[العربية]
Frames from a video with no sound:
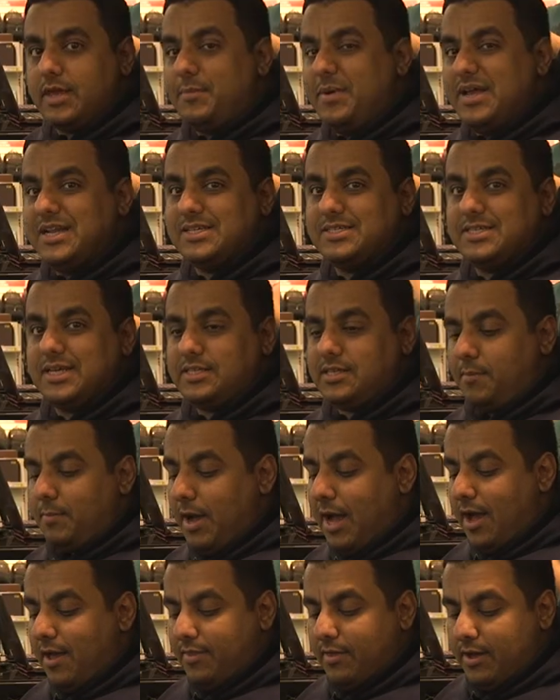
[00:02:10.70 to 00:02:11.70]
طبعا السيت اب
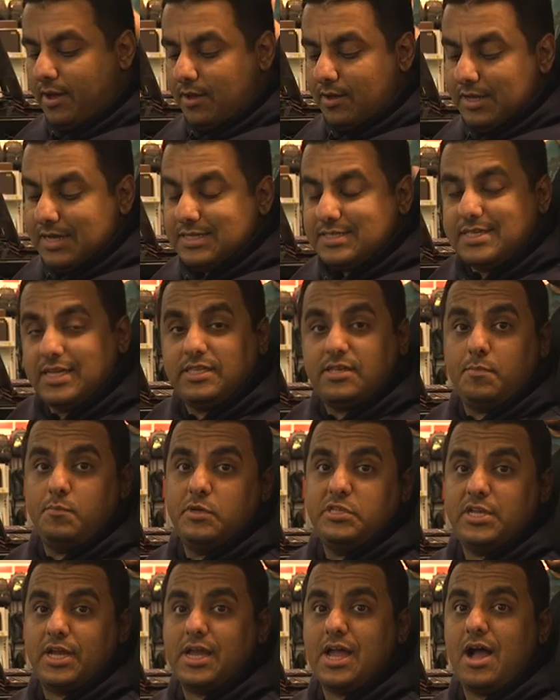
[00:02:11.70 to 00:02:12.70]
هذا سيت اب
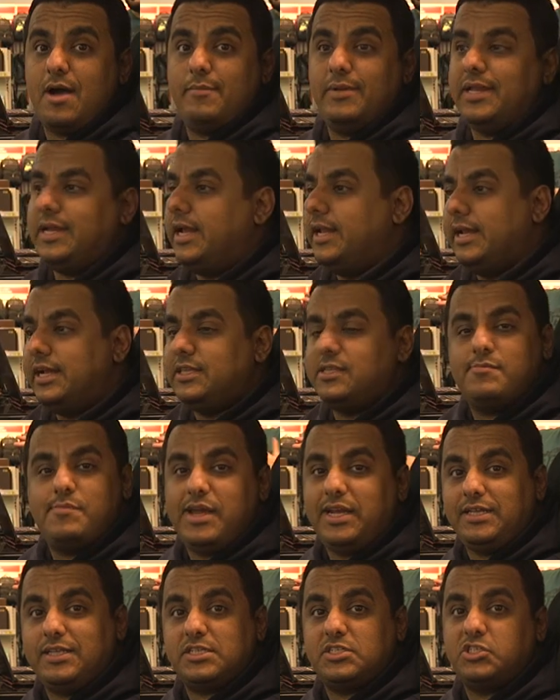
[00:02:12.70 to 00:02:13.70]
متكامل يعني انت
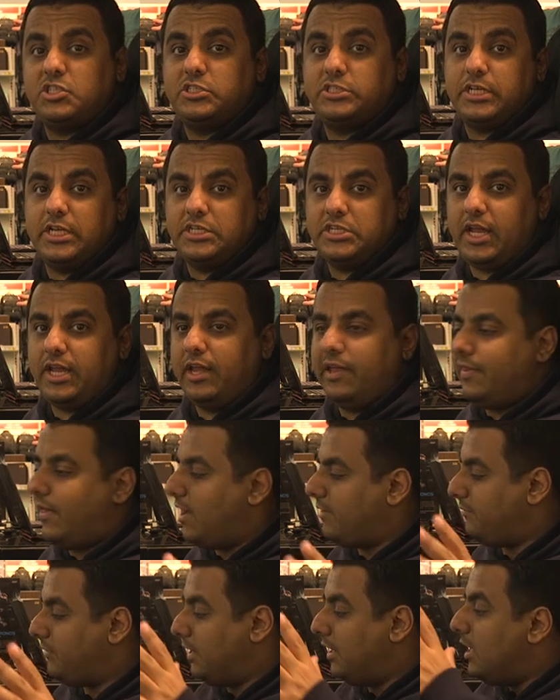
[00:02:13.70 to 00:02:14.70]
ما يحتاج تشتري شيء
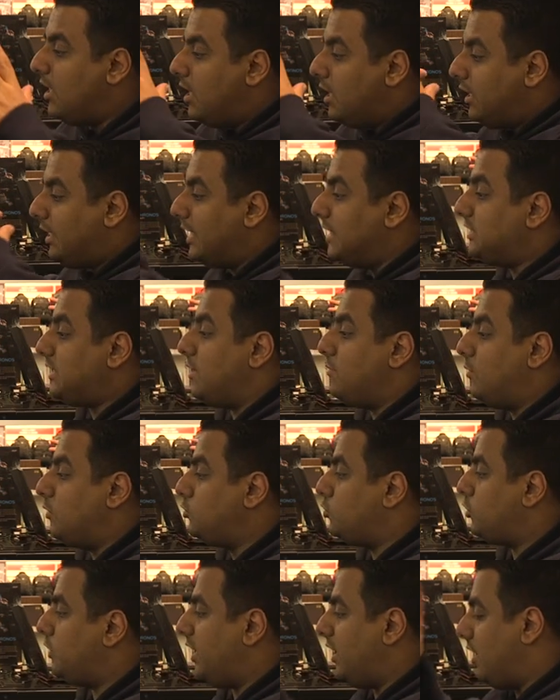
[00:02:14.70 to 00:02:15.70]
اضافي كل شيء
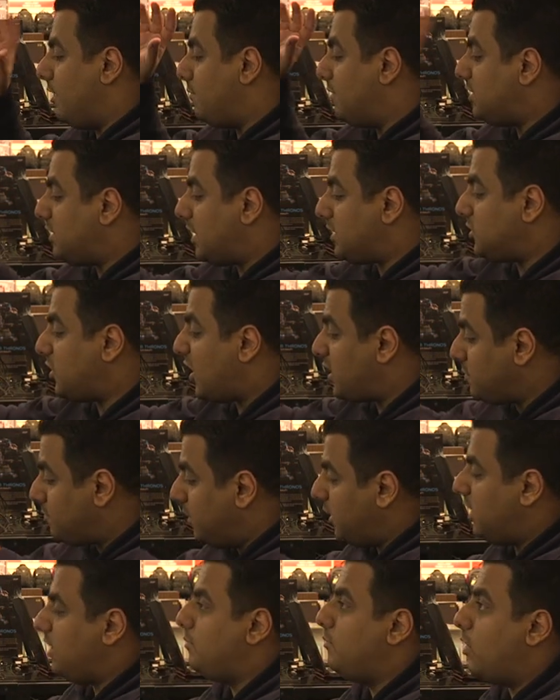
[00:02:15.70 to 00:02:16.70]
موجود هنا من شاشات
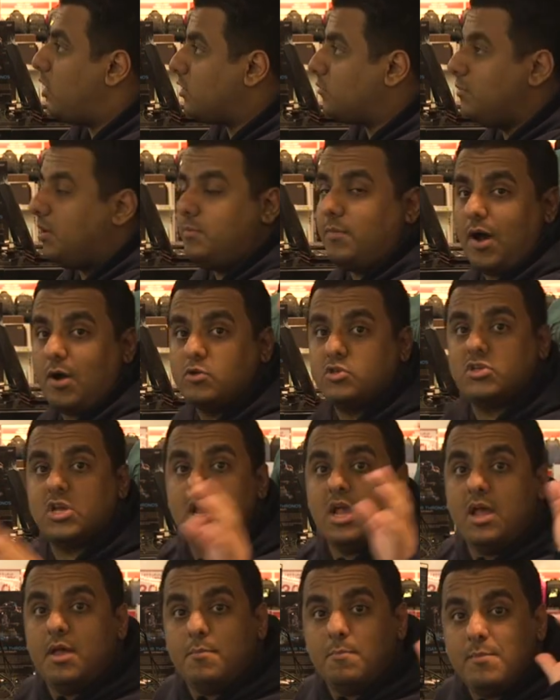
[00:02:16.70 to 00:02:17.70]
من كيبورد من ماوس
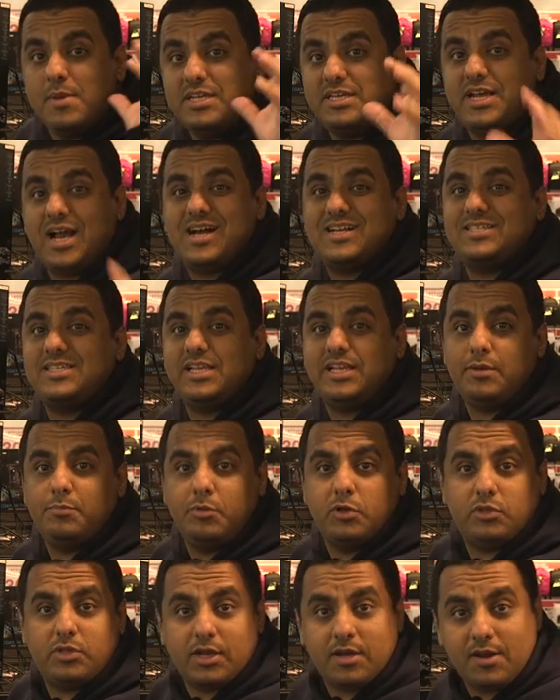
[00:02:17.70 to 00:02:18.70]
من جهاز
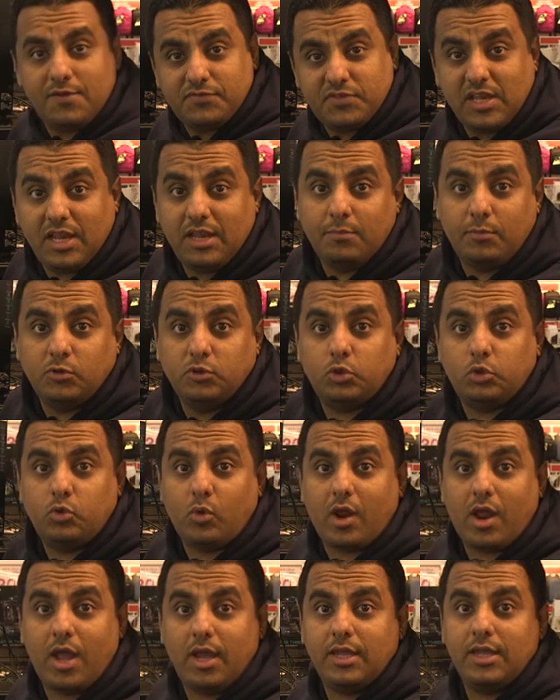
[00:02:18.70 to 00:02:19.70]
الكمبيوتر نفسه اللي موجود
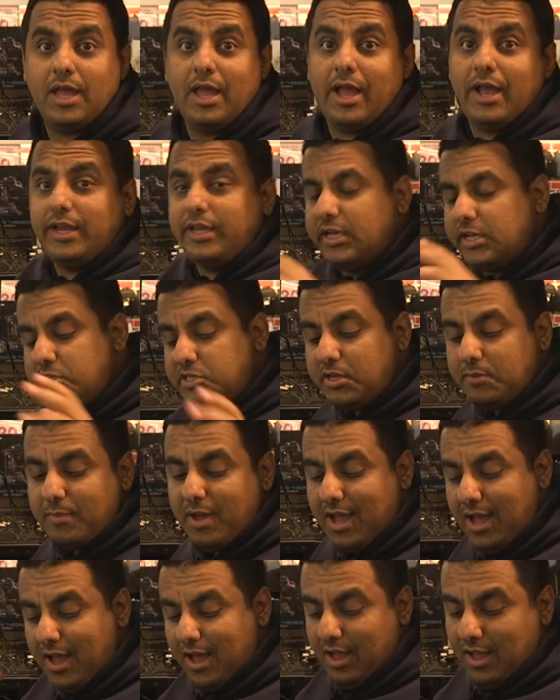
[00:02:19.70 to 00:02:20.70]
وراي يجي
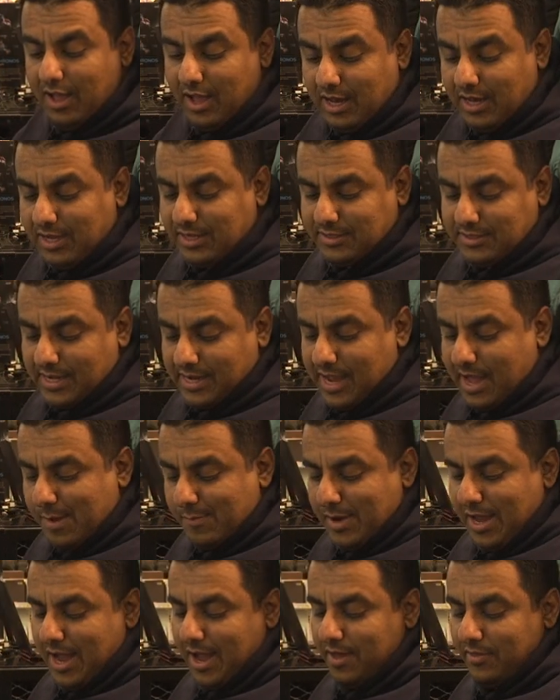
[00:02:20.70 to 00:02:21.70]
مع العده
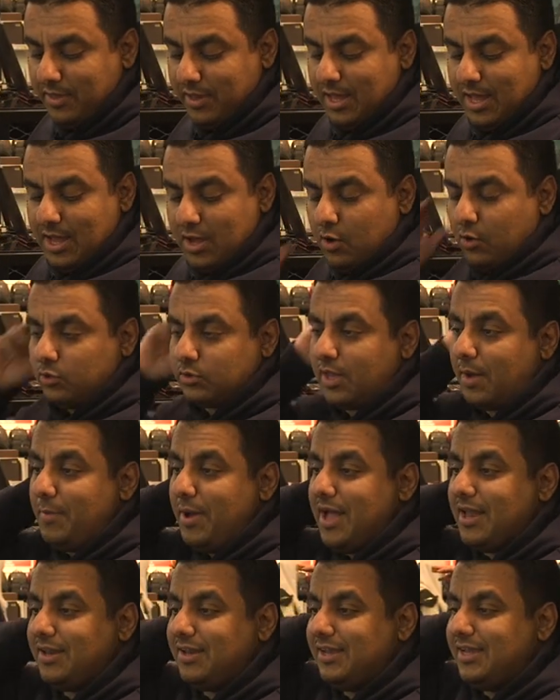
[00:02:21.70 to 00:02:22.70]
كامله هذه
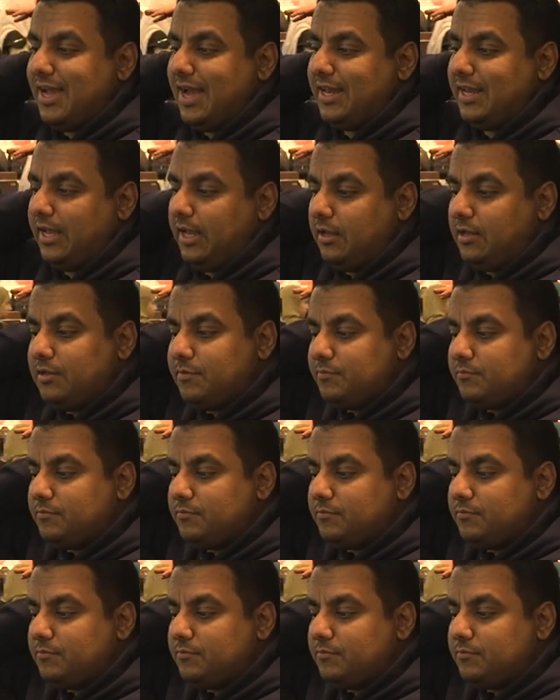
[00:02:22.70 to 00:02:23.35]
وطبعا يعني